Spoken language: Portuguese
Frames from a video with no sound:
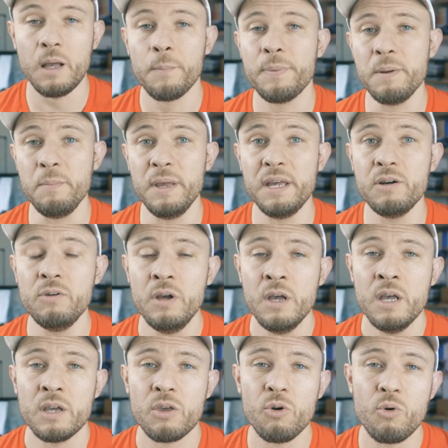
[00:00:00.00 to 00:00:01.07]
Primeiro,
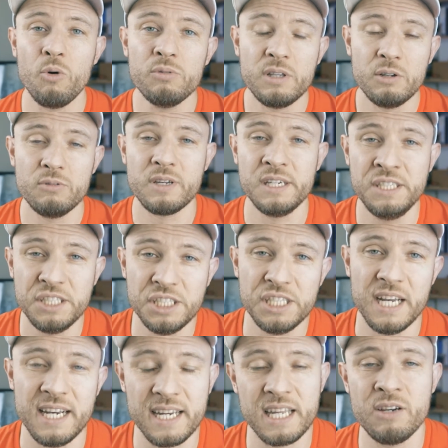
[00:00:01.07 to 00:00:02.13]
que o conteúdo que a gente
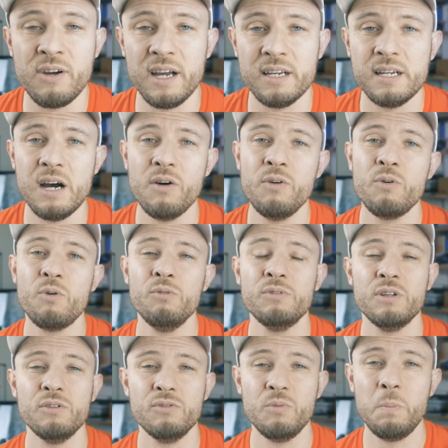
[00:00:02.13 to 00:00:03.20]
gera aqui no canal é um
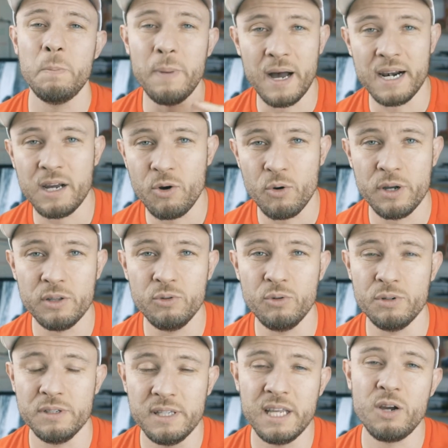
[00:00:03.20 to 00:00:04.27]
conteúdo para
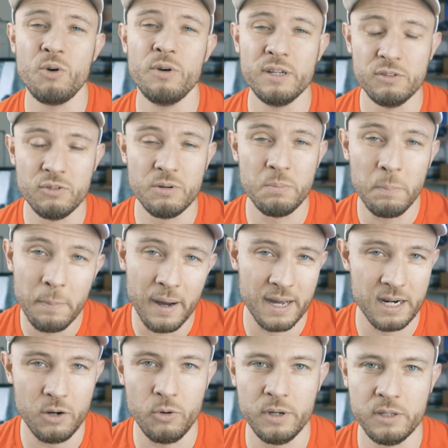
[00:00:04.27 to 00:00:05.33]
corredor, de corredor
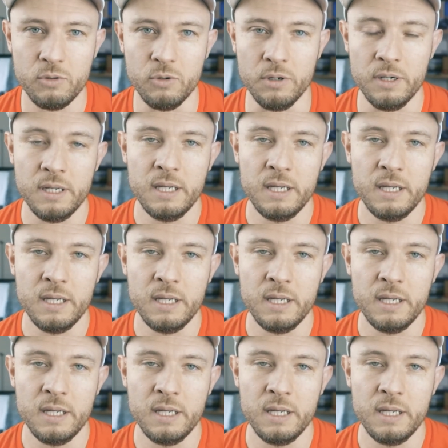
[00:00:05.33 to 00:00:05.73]
para corredor,